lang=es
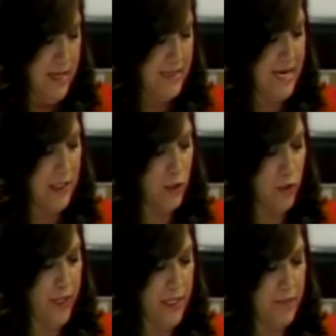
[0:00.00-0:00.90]

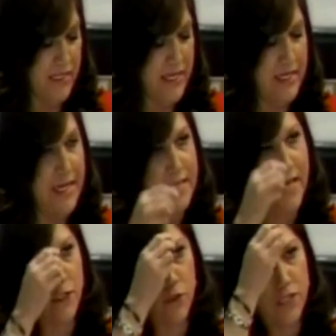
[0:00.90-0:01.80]
Entrando en materia
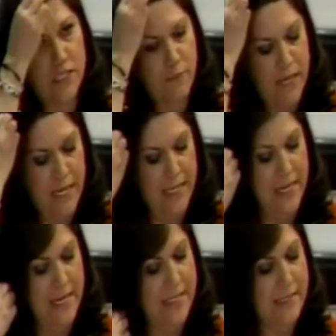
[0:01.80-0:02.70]
de acciones
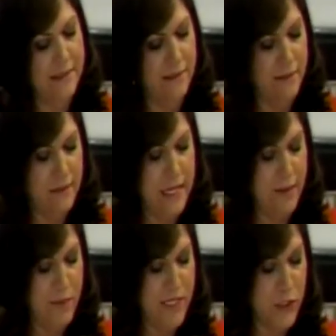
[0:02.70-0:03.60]
paralelas,
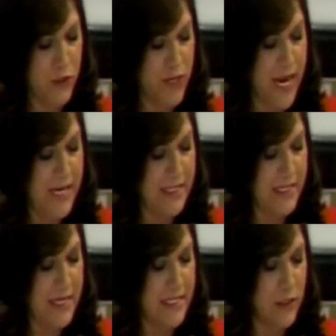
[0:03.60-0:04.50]
cabe mencionar
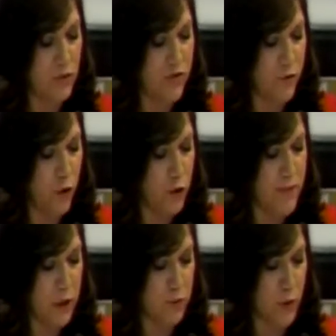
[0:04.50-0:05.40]
que en el quinto
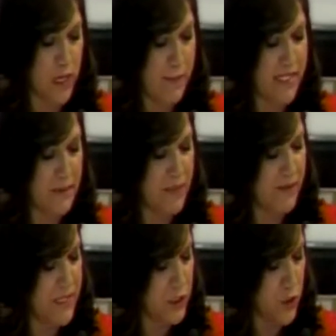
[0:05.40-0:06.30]
informe los programas de
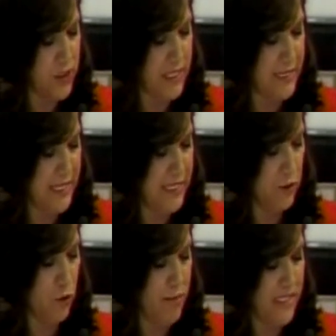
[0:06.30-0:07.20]
prevención del
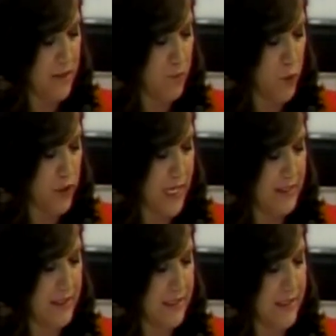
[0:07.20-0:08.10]
delito más
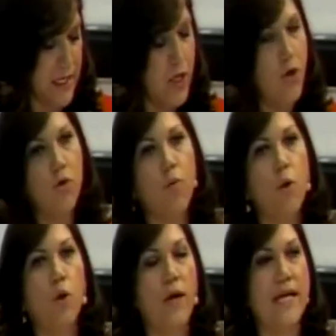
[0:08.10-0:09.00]
importantes,
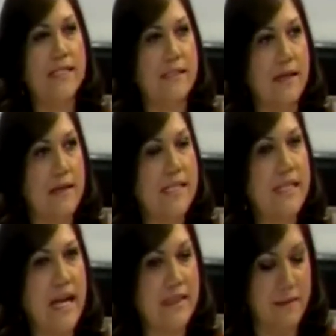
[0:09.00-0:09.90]
como lo es
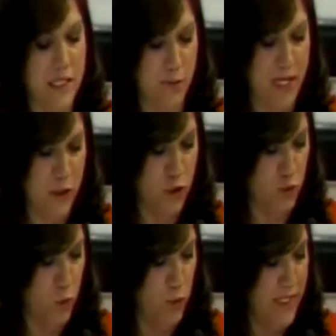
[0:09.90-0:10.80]
rescate de
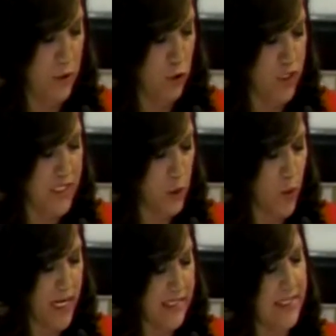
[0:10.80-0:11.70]
espacios públicos,
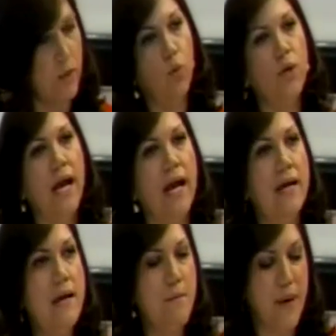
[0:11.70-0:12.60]
escuela segura,
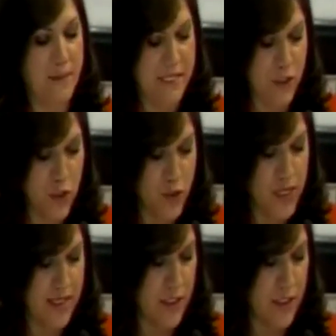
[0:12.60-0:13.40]
prevención de